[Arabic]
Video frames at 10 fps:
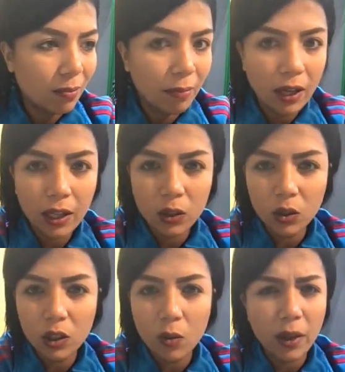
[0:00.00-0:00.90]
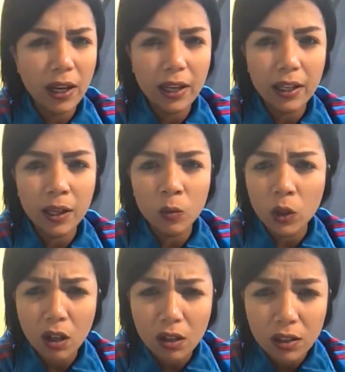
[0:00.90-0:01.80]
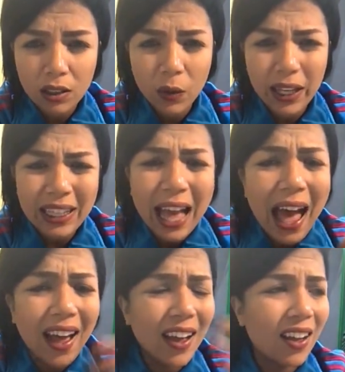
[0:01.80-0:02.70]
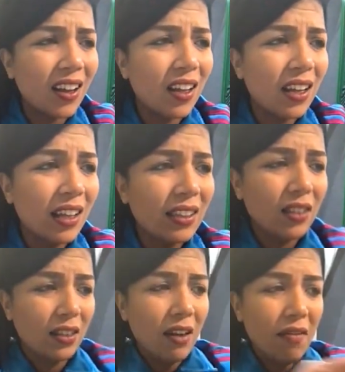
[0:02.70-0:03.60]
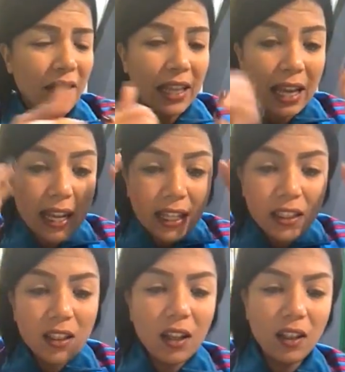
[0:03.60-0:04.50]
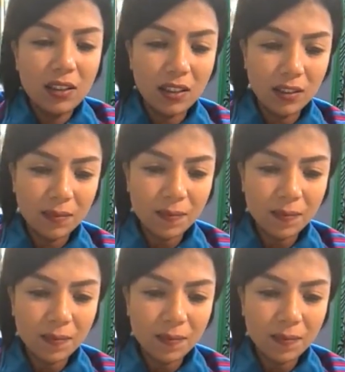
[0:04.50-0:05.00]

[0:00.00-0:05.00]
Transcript: مالها الدنيا ومالها الأيام وإيه الرد ده وإيه ده فتخيلت اللحظة